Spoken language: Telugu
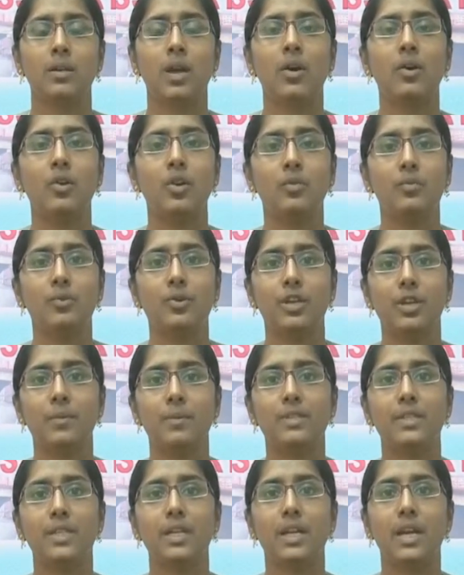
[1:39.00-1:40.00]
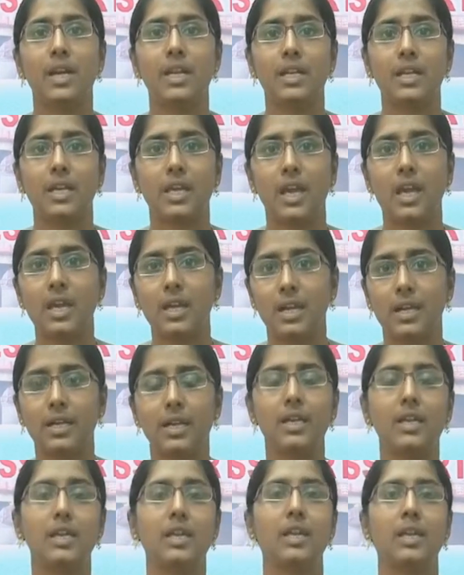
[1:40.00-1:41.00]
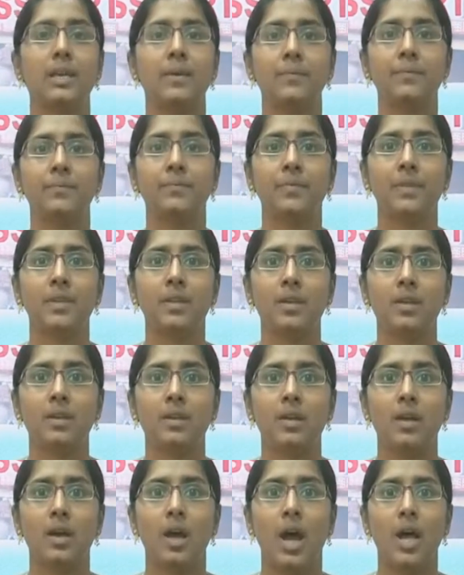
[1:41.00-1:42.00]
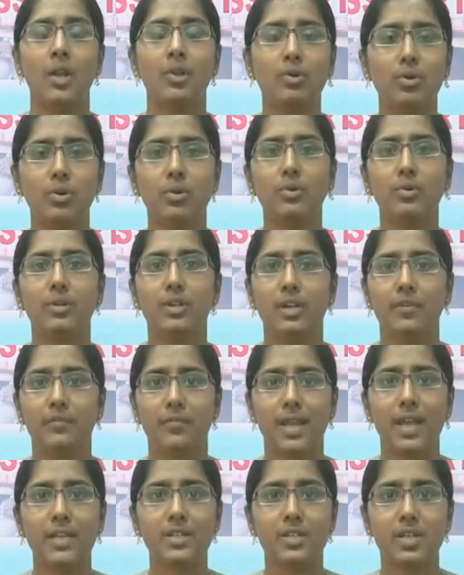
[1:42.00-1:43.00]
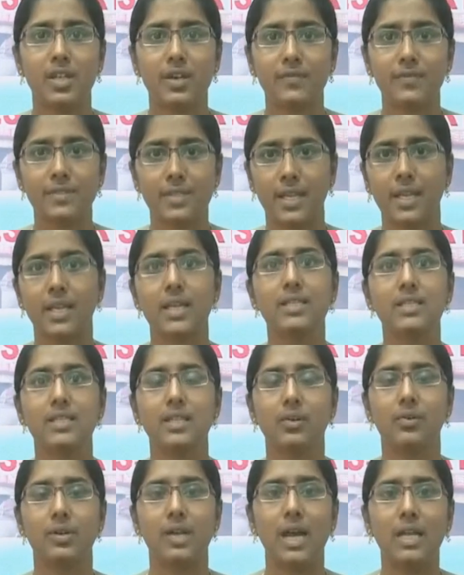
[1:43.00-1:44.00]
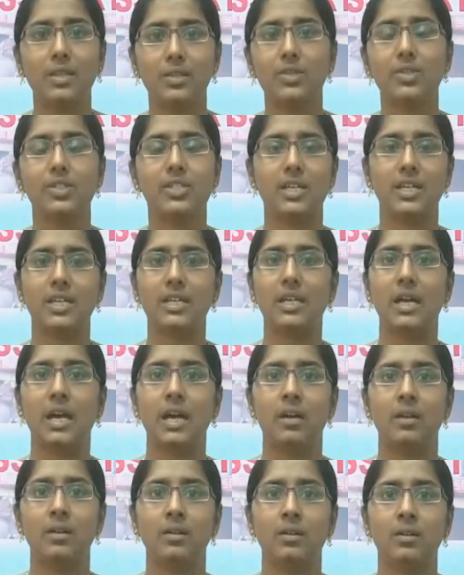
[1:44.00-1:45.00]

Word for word: గౌరవ ముఖ్యమంత్రి గారి కేక్ కటింగ్కి అనుకోకుండా ఫ్రాక్షన్ ఆఫ్ సెకండ్స్లో యాదృచ్ఛికంగా